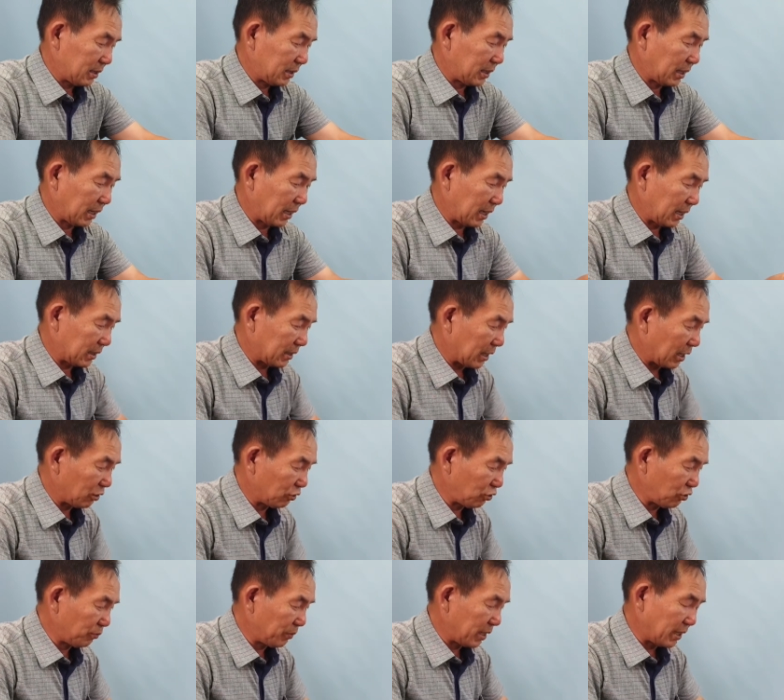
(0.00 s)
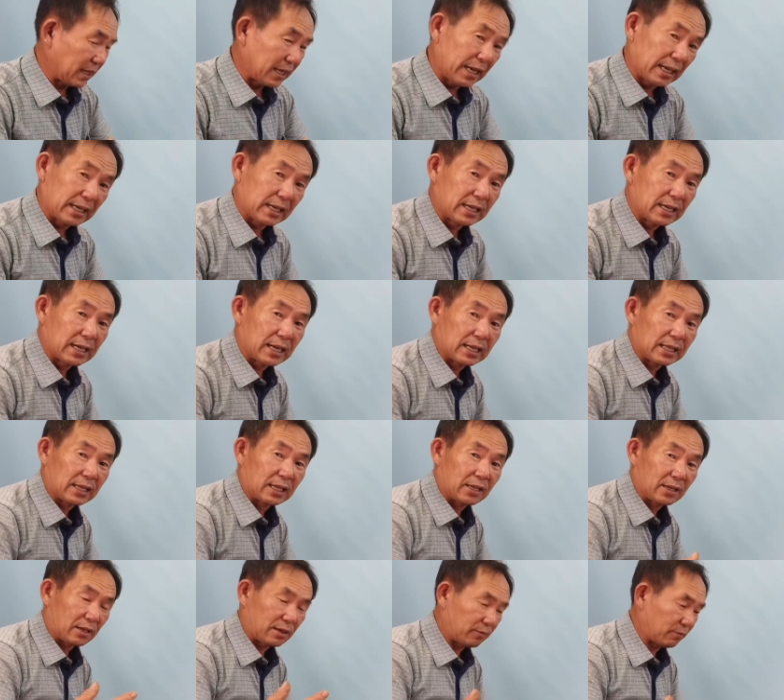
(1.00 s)
제가 장수미 이야기를 할
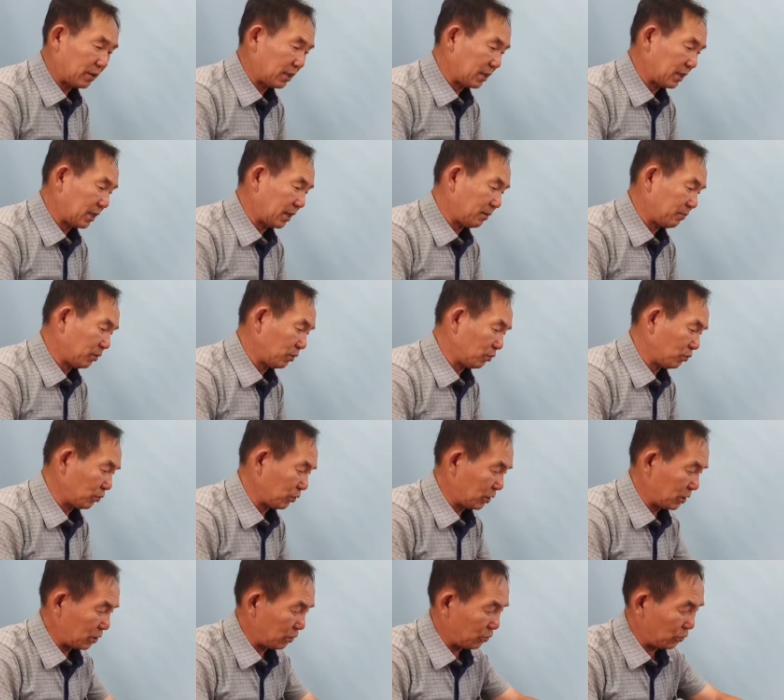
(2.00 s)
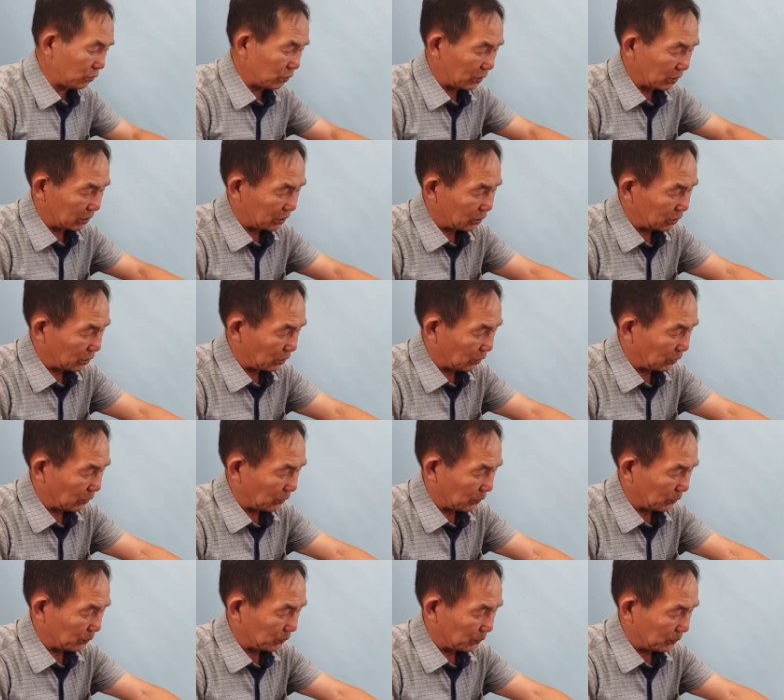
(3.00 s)
때 여러분한테 한번 눈치를 준 적이 있죠.
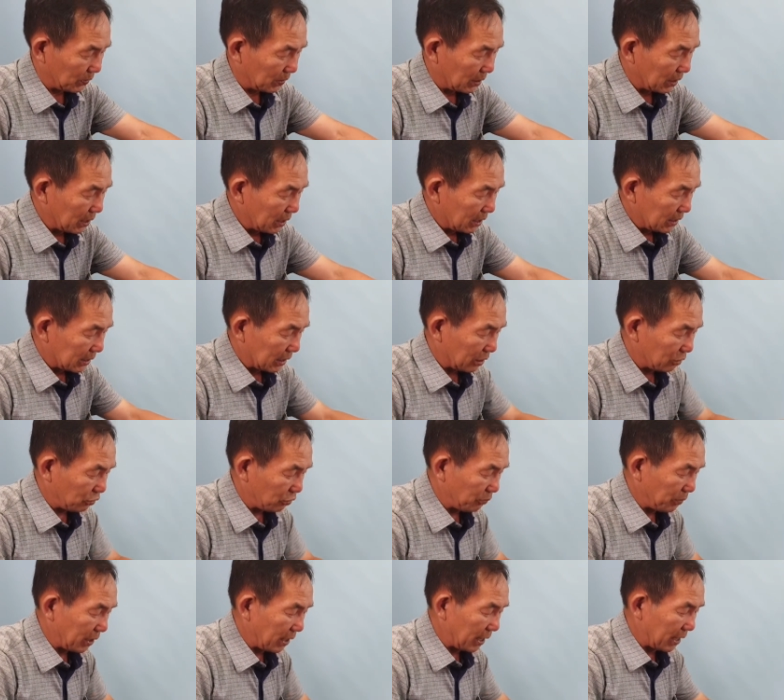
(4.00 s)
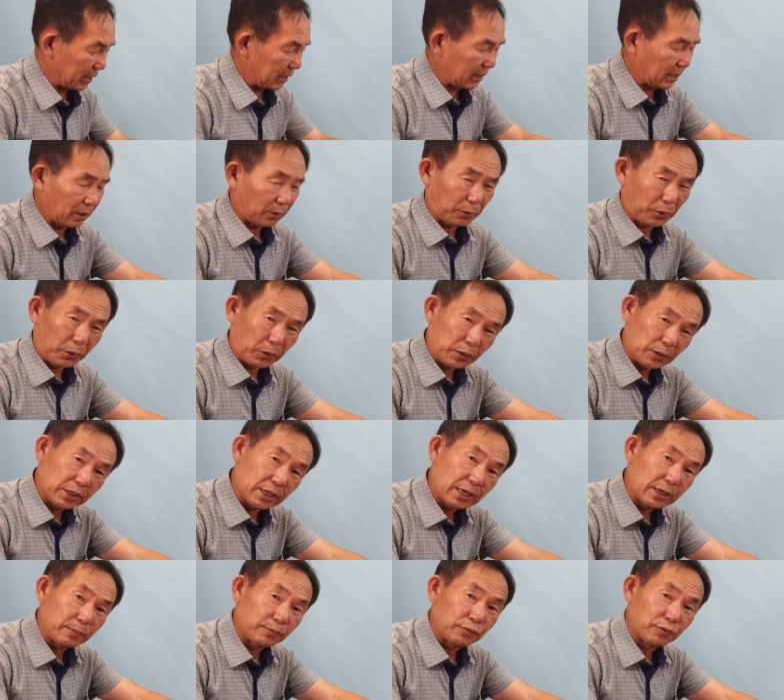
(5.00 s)
장수미가 한때
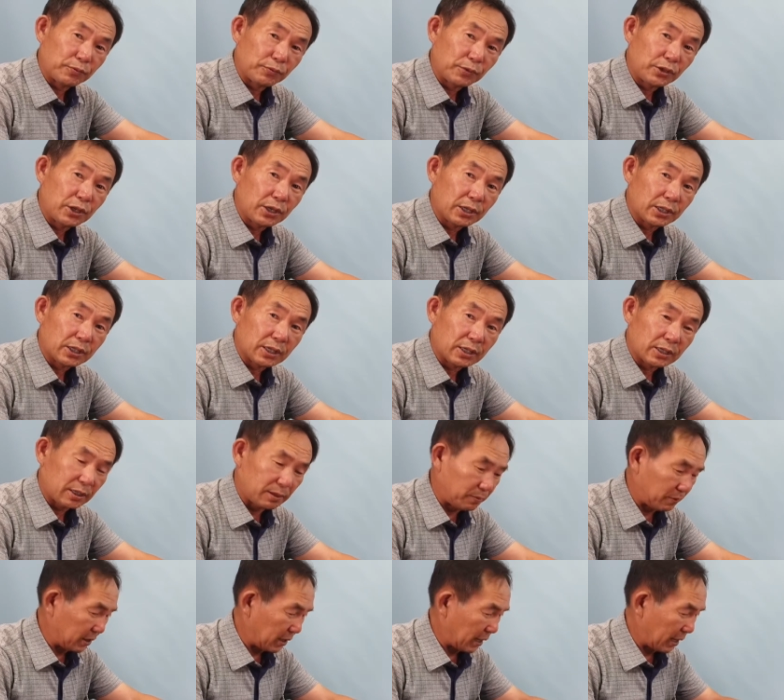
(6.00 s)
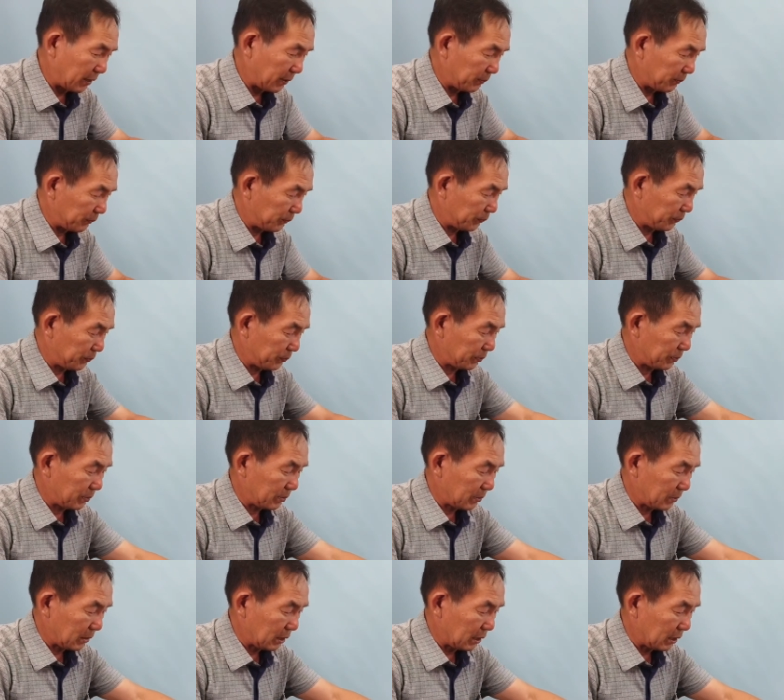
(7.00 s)
굉장히 품귀였었습니다.
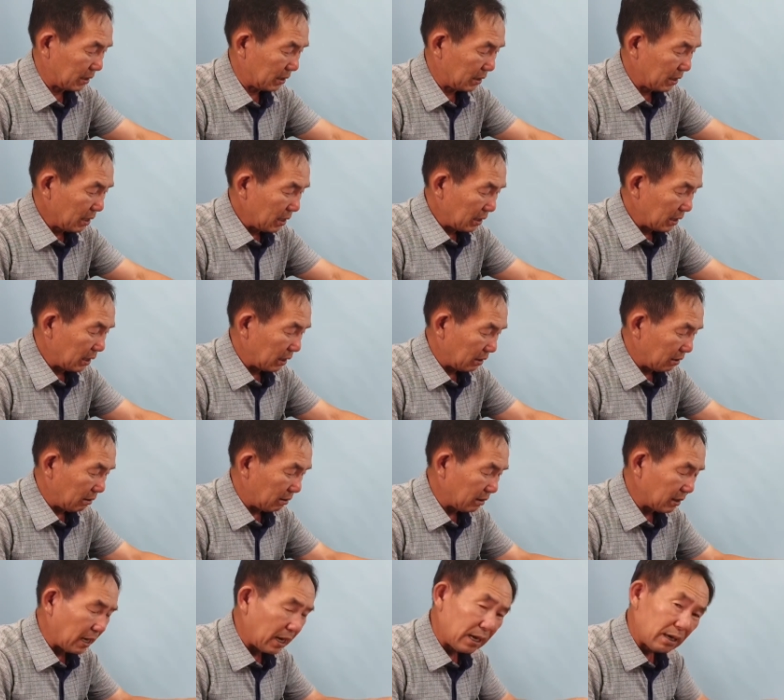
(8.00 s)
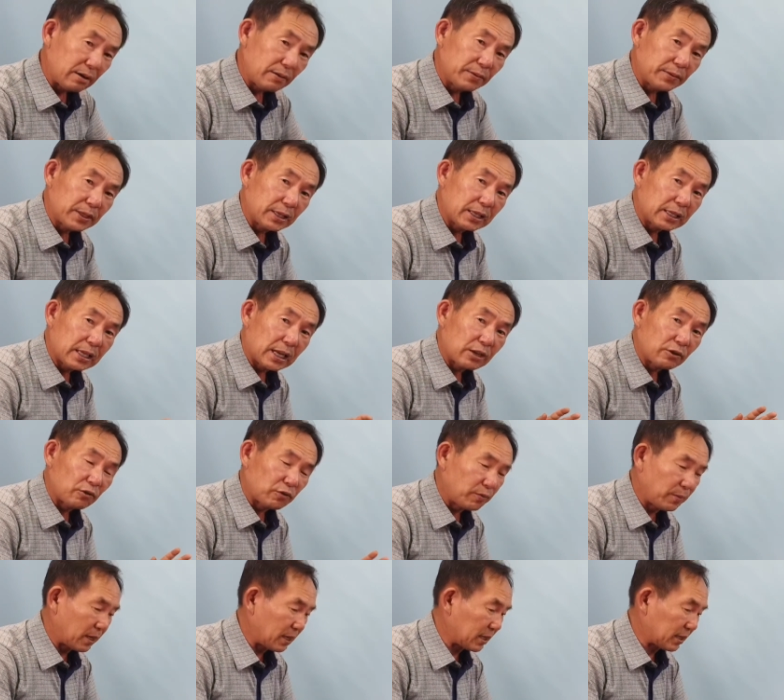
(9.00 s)
너나 없이
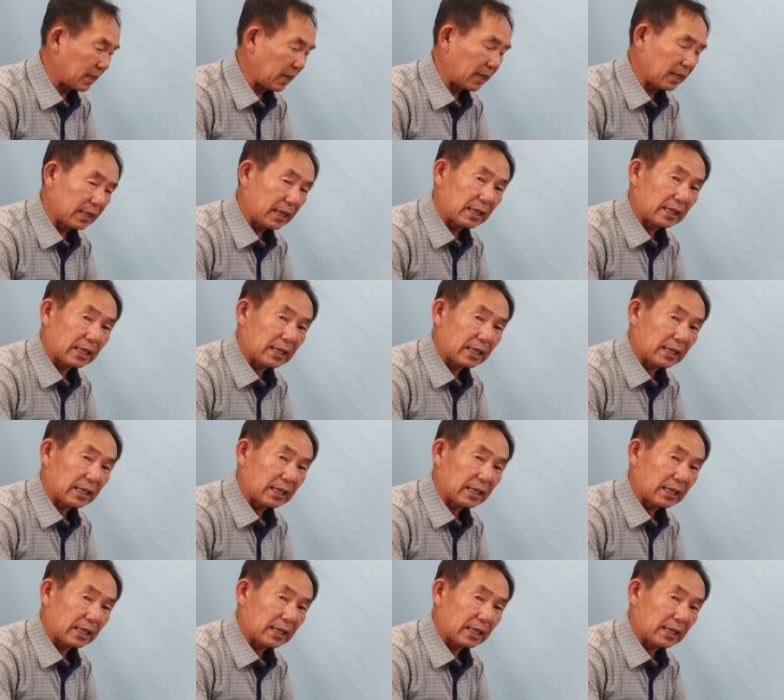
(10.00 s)
장수미를 땅에다